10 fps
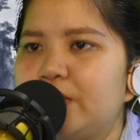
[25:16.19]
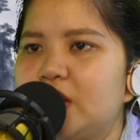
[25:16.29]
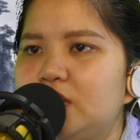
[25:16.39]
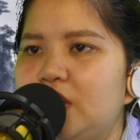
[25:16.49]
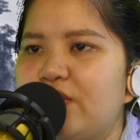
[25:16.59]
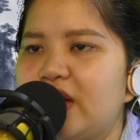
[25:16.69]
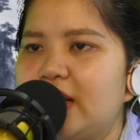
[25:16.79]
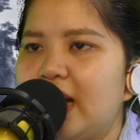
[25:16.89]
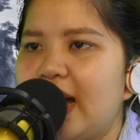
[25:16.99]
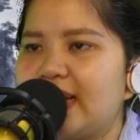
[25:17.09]
Cứ như vậy
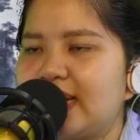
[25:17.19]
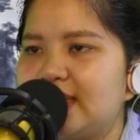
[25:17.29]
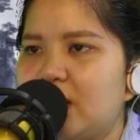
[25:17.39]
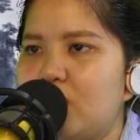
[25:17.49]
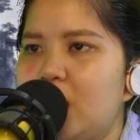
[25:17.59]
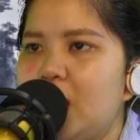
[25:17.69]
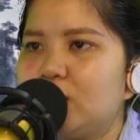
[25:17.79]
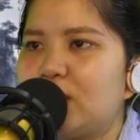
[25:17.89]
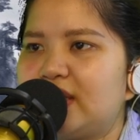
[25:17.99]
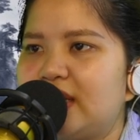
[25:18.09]
hai ngày sau
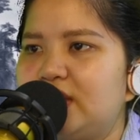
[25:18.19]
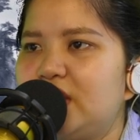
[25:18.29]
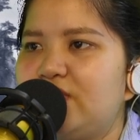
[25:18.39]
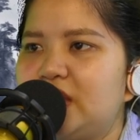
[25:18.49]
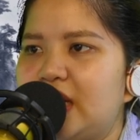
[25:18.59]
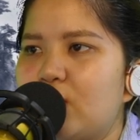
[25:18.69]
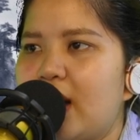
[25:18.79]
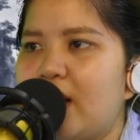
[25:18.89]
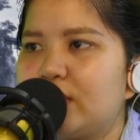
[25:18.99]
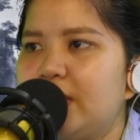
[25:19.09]
Tòa thành trì vừa trải
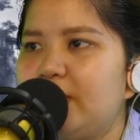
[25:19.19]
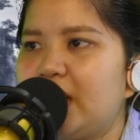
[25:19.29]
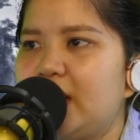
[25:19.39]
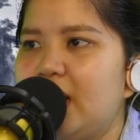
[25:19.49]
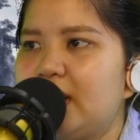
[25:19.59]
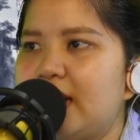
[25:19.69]
qua hạo kiếp này